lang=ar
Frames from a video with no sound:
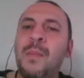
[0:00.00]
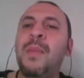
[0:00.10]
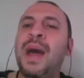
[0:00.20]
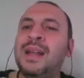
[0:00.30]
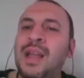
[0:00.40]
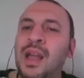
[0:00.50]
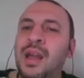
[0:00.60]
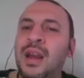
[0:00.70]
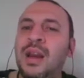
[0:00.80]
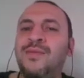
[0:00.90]
ما
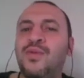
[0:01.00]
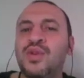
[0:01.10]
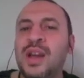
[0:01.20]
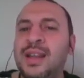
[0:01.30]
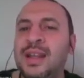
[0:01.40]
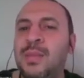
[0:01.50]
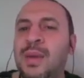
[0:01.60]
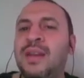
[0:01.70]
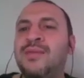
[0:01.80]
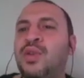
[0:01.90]
عدا الليمفوسايت
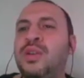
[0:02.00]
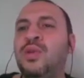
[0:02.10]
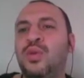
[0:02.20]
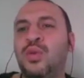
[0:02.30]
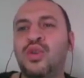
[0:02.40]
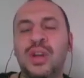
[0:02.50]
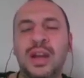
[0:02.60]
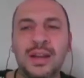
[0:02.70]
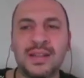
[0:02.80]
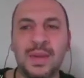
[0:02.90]
هتبقى ليمفويد ان اوريجين
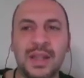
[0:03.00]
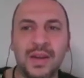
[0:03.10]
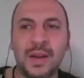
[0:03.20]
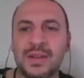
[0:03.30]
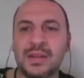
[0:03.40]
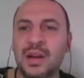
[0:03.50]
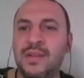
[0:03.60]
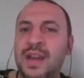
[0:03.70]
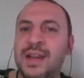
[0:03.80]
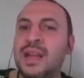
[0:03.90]
لان زي ما اتفقنا
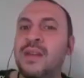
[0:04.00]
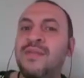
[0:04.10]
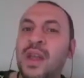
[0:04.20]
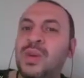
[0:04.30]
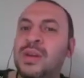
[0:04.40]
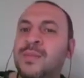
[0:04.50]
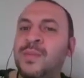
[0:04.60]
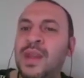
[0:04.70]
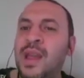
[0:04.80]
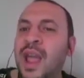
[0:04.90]
بتصنع في الجهاز الليمفاوي
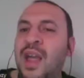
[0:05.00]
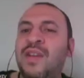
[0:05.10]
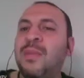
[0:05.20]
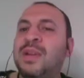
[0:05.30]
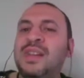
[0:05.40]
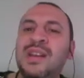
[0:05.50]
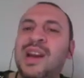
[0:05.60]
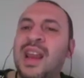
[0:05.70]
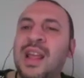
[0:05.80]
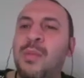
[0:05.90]
فلما تيجي
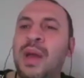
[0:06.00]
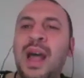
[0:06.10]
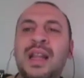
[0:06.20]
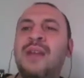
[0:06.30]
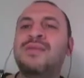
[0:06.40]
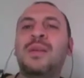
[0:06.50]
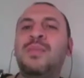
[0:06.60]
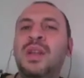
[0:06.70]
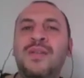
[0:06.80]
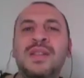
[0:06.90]
تقرا اللي جنبها هتلاقي
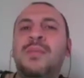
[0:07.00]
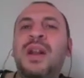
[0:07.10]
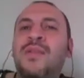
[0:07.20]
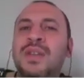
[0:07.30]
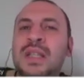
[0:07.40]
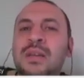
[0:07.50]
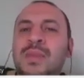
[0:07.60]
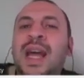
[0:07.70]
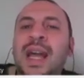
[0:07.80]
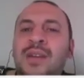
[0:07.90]
نفسك بتحفظ طب انا احفظ ليه
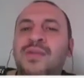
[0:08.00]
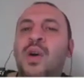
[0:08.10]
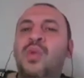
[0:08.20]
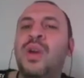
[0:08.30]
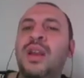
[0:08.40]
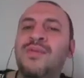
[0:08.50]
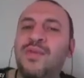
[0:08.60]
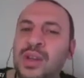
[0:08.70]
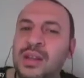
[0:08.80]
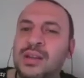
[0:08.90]
ما انا عارف اهو
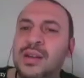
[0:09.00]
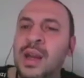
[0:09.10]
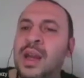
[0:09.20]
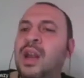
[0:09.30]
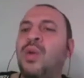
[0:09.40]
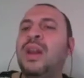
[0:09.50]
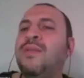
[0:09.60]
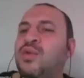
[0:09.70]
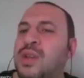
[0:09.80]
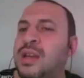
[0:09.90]
الليمفويد اللي هو
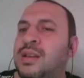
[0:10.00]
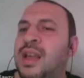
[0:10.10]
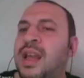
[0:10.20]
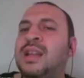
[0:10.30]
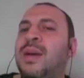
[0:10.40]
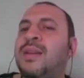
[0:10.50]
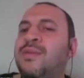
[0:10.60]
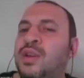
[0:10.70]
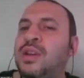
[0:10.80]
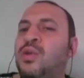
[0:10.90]
الليمفوسايت هي اللي هتبقى
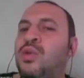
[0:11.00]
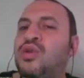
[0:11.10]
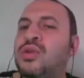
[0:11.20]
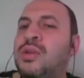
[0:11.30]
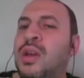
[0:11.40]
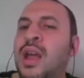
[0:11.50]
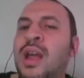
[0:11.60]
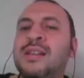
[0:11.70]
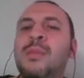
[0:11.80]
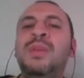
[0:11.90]
ليمفويد ان اوريجن
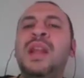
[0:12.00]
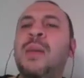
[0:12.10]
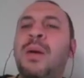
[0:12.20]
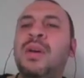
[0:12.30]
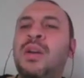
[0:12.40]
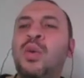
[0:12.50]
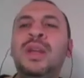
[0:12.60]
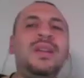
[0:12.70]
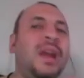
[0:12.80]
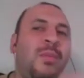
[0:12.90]
طب مين هيبقى
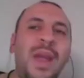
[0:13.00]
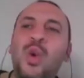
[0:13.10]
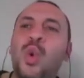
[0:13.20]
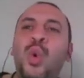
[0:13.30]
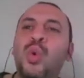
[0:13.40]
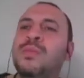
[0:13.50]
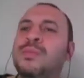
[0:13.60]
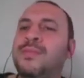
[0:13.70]
مايلويد الباقي كله